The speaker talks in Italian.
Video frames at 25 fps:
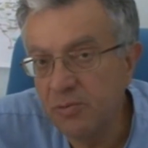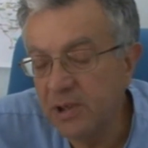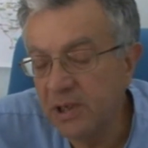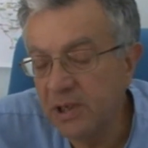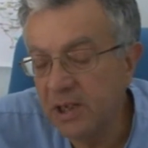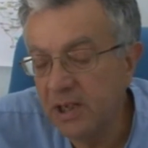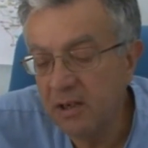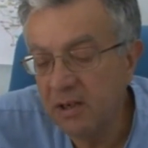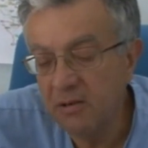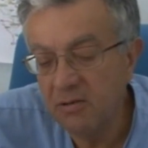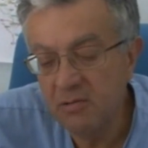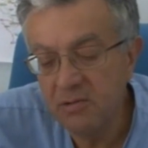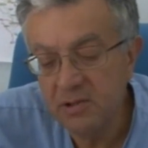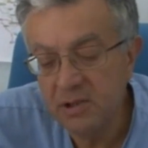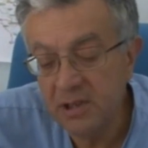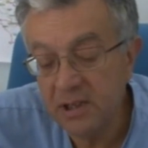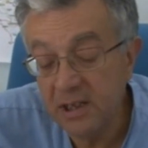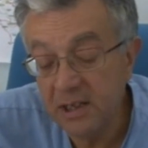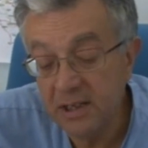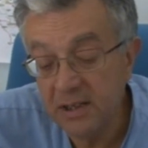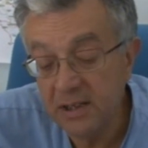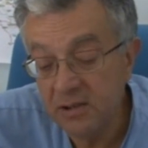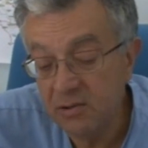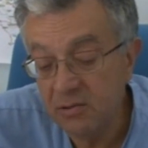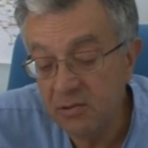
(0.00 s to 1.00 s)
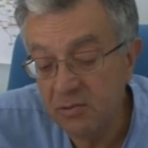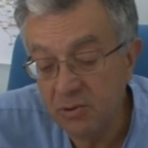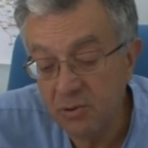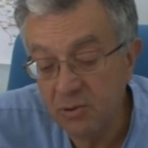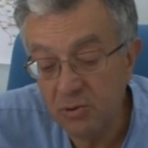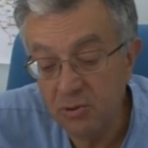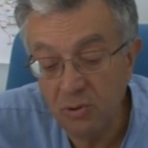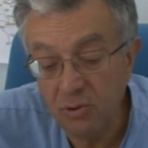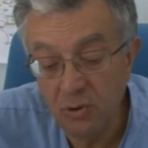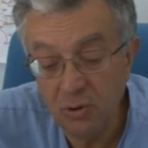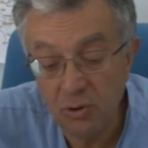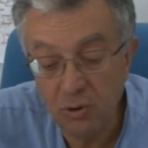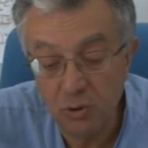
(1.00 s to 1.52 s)
perché le considerazioni
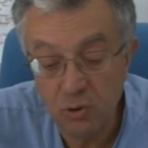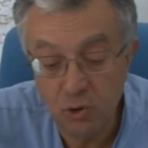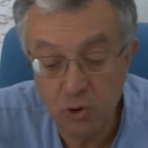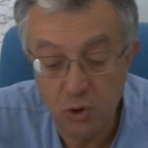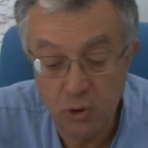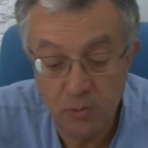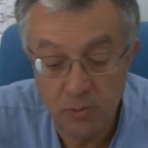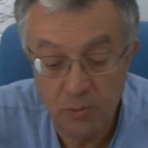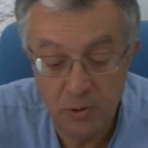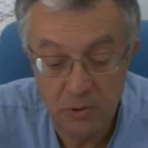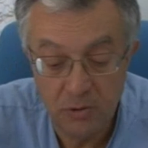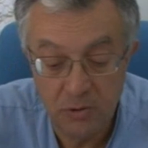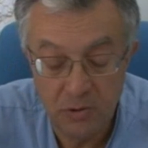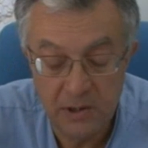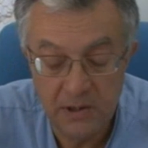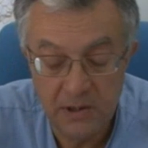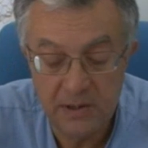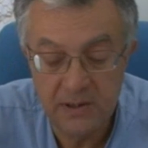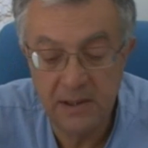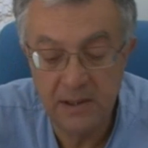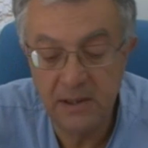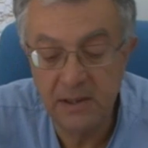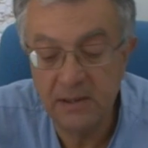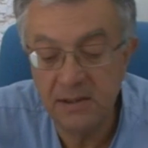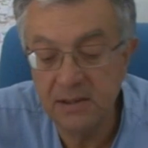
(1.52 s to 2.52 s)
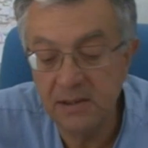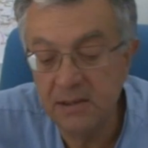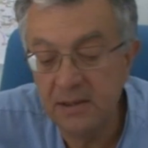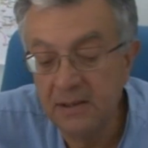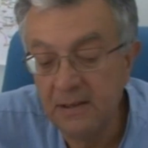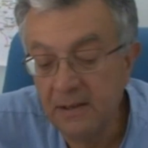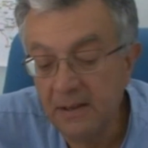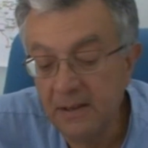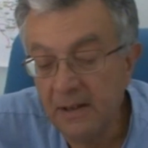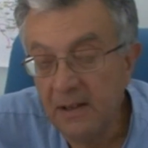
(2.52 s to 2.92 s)
sono grosso modo le stesse,